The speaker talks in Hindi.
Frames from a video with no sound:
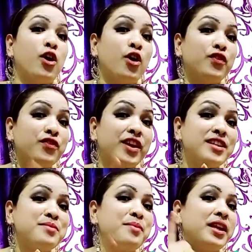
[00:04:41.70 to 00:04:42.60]
और
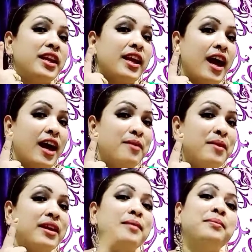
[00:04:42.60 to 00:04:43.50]
फ्रेंड्स मेरी ये आई
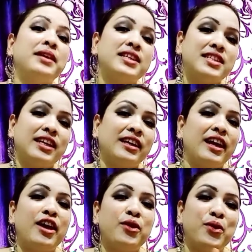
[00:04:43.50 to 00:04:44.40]
मेकअप कैसे लग
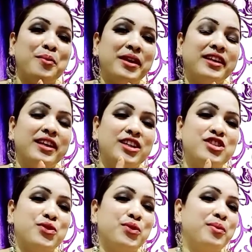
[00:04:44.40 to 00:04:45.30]
रहा है कॉमेंट करके
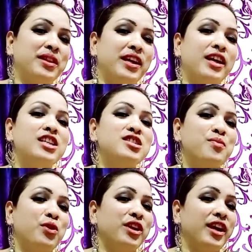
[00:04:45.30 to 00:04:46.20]
ज़रूर बताना
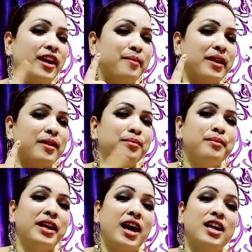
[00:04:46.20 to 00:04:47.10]
स्मोकी आई मेकअप
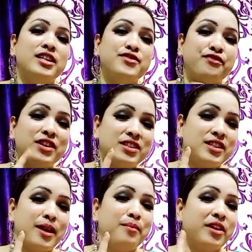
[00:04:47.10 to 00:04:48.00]
मैंने आज
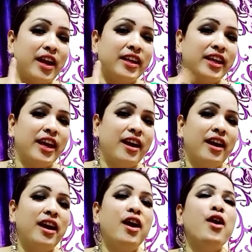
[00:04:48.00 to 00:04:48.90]
फर्स्ट टाइम ट्राई किया
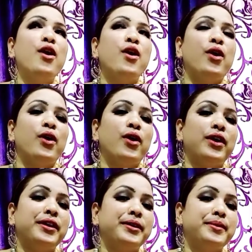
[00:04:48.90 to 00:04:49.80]
है
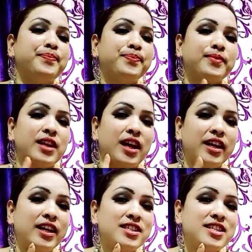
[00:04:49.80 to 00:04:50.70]
और
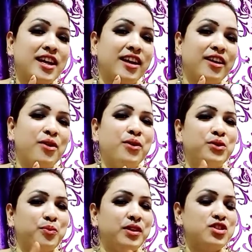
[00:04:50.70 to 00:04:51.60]
अगर अच्छा लग रहा हो
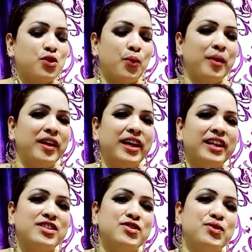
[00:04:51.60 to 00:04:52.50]
तो प्लीज़ कमेंट
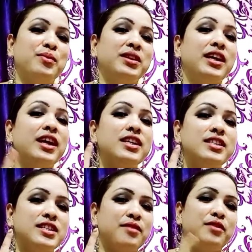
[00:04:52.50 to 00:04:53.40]
करके ज़रूर बताना
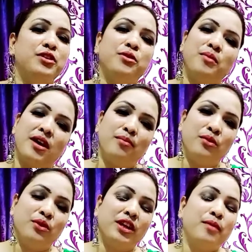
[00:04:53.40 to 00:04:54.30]
इसकी वीडियो मैं आप
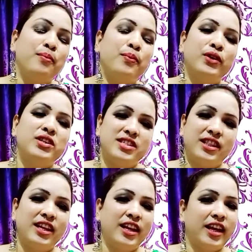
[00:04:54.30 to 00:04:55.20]
लोगों के लिए बहुत
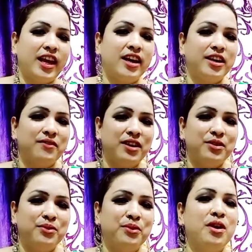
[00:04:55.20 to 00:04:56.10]
जल्दी लेके आने
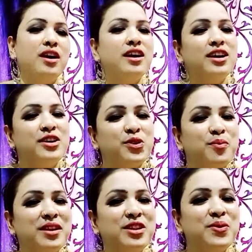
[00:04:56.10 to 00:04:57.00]
वाली हूँ
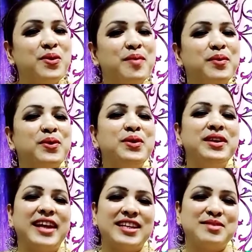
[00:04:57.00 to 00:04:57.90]
तो मिलती हूँ आपको
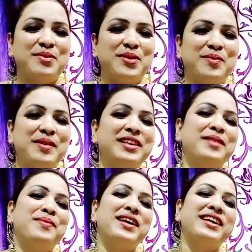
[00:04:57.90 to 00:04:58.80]
नेक्स्ट ब्लॉग में
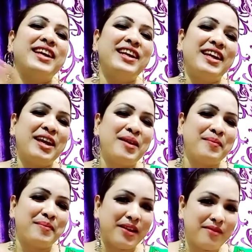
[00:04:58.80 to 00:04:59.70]
तब तक के लिए
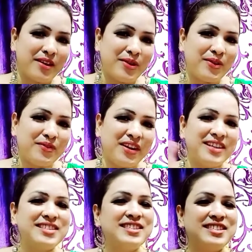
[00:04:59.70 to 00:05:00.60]
बाय बाय ऑल
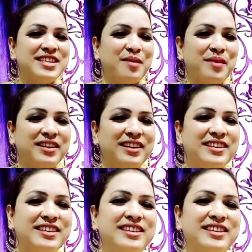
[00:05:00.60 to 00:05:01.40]
फ्रेंड्स जय माता दी